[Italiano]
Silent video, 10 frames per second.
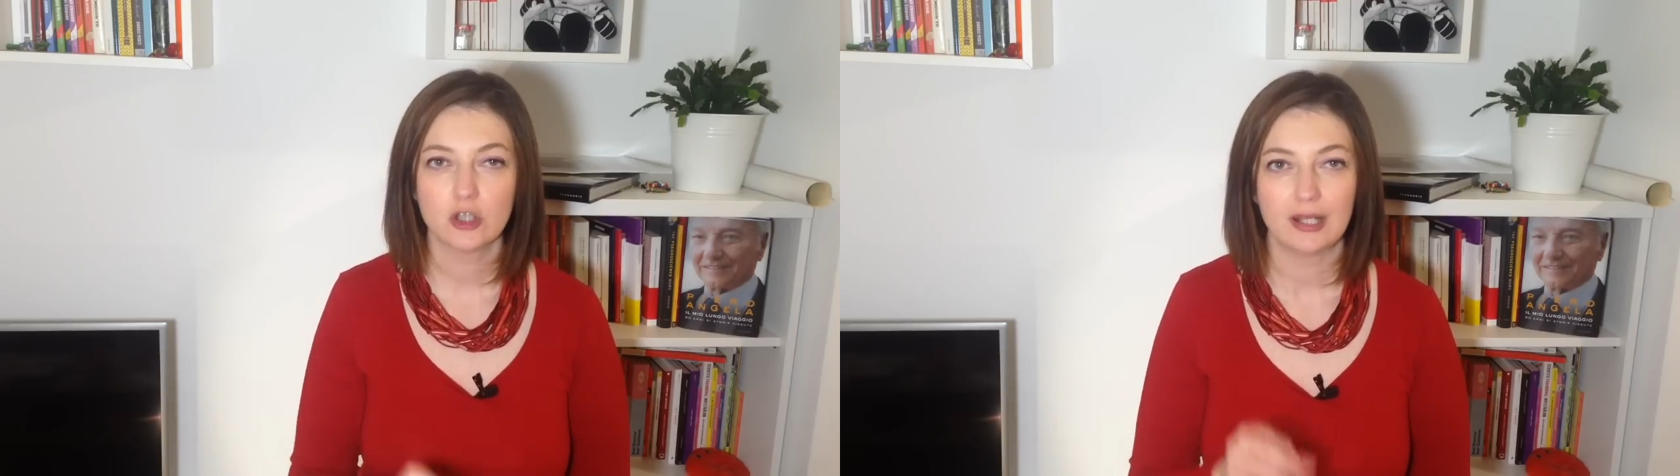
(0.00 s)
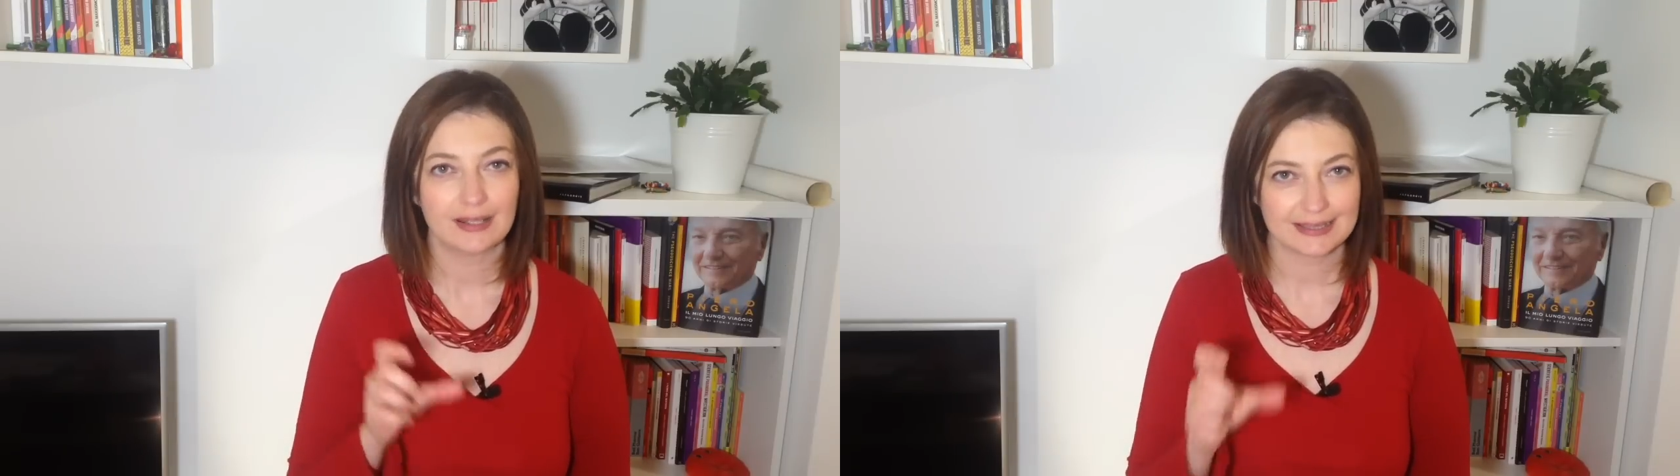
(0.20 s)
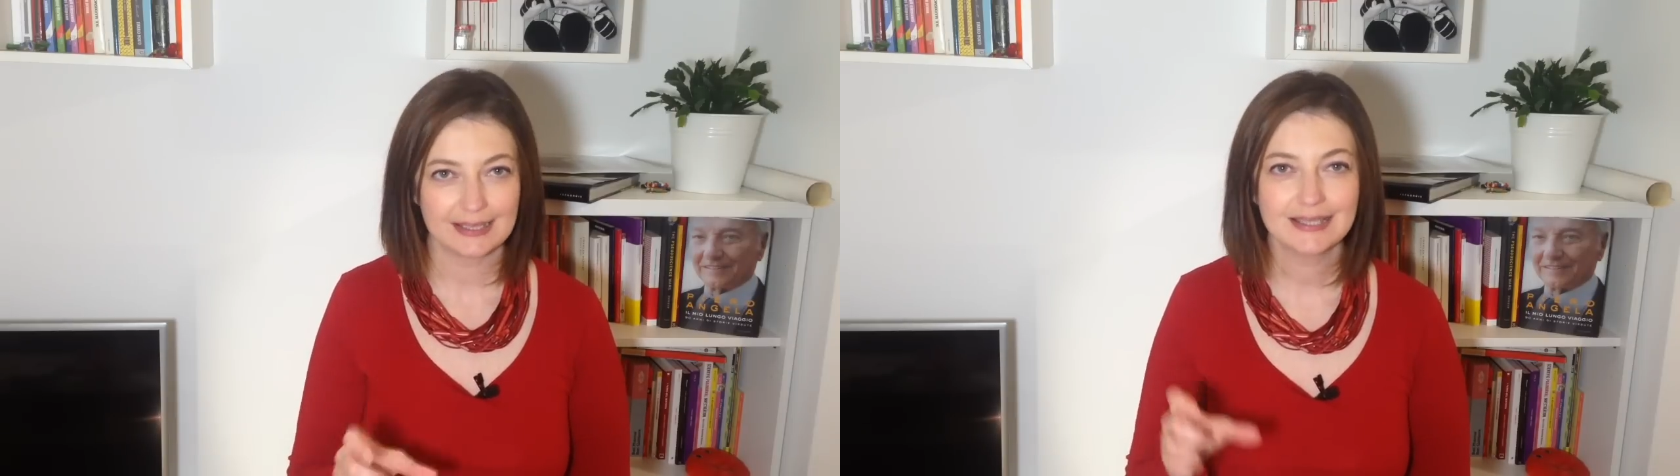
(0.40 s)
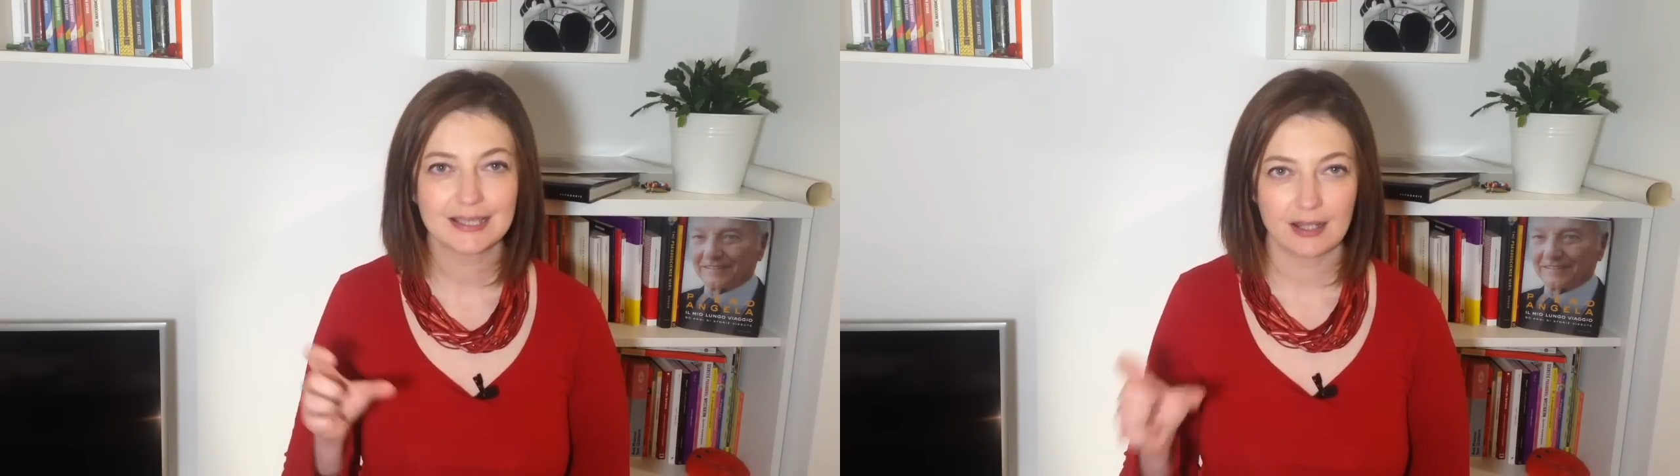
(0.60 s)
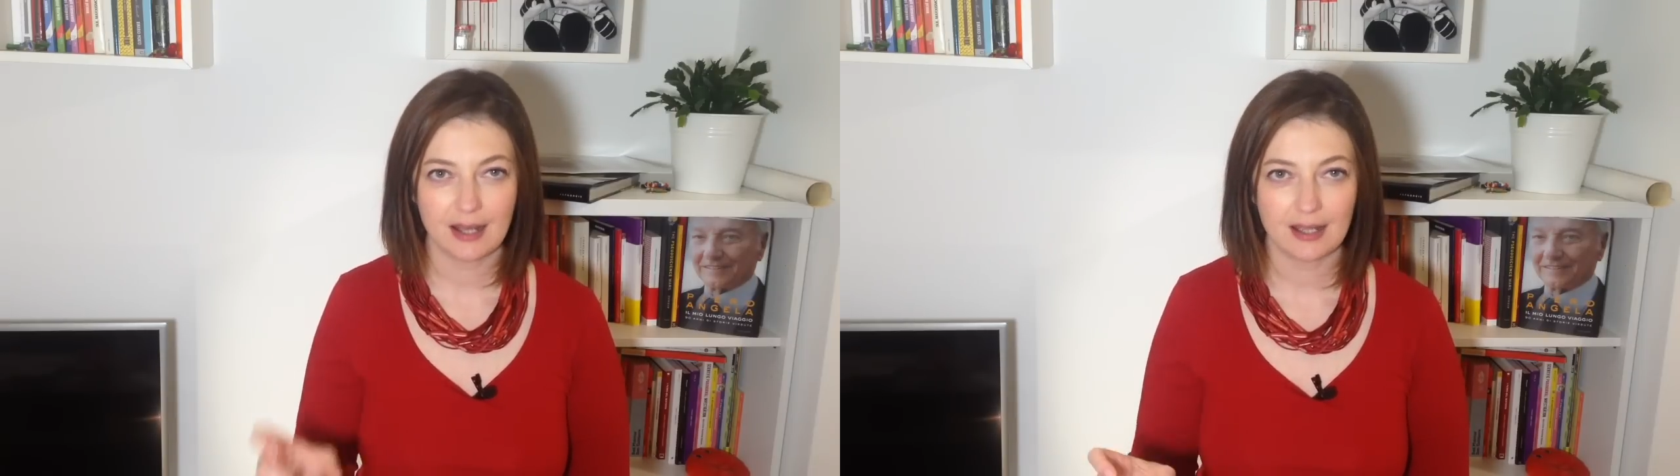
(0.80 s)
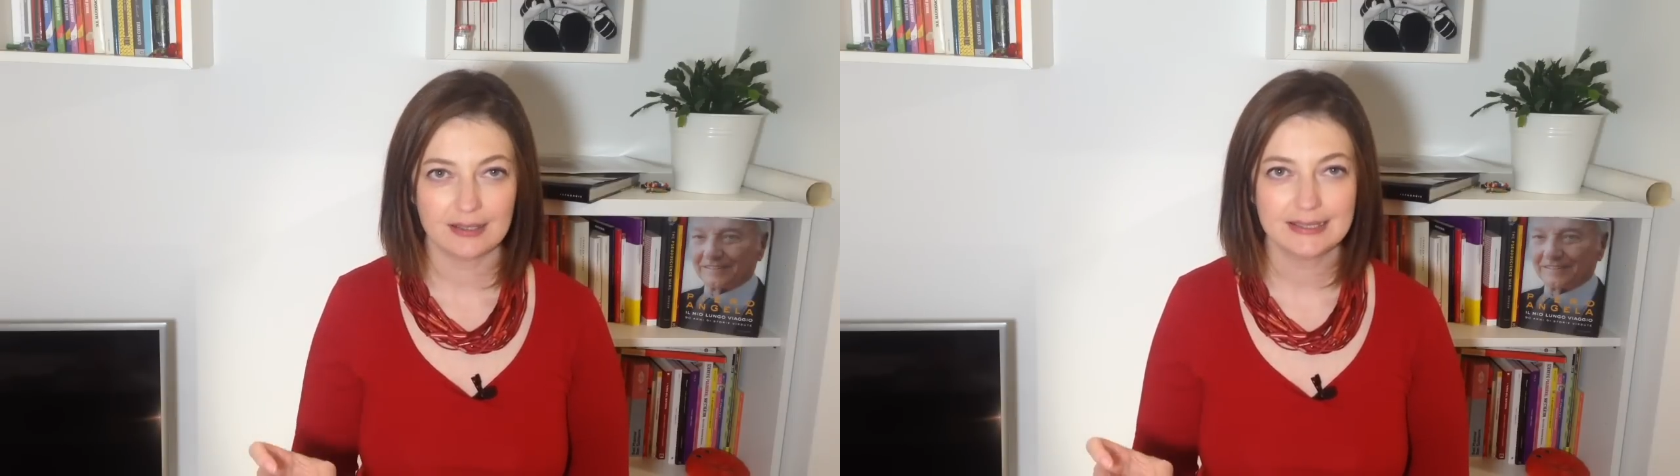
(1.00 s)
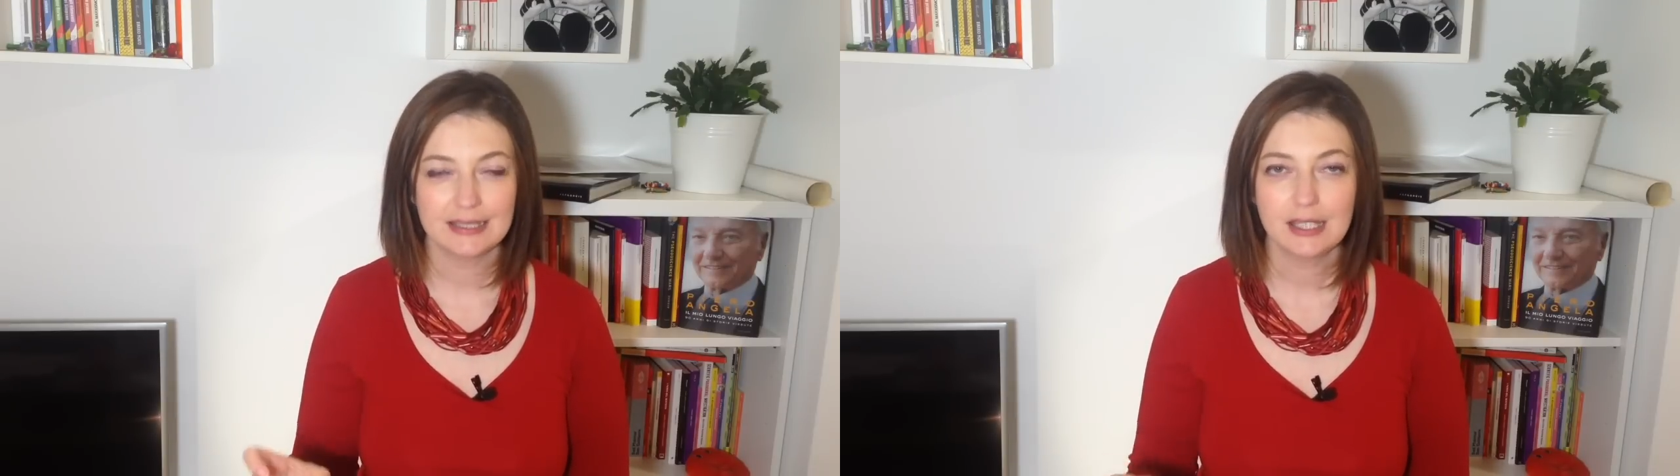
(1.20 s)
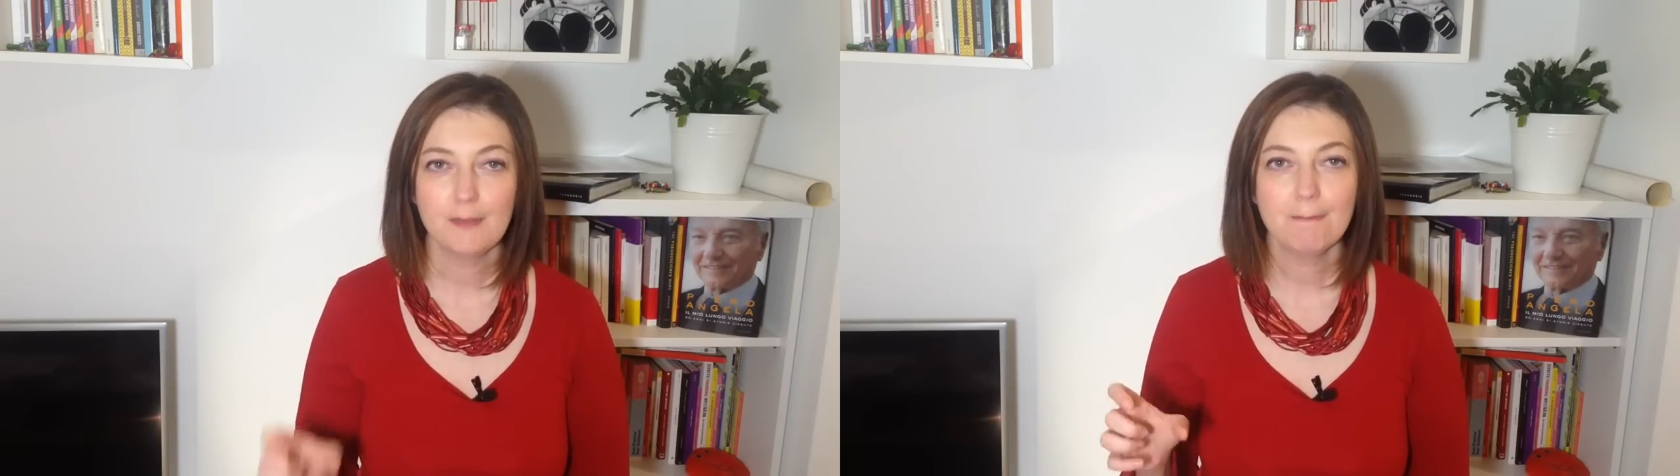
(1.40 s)
cioè la stessa
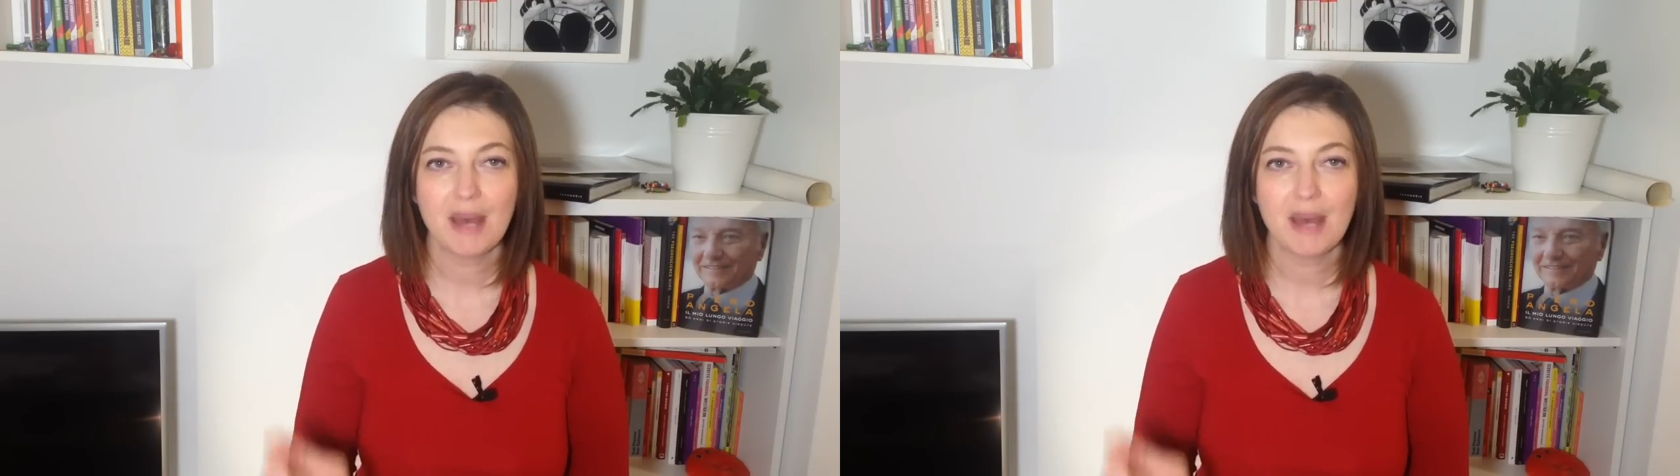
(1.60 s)
analisi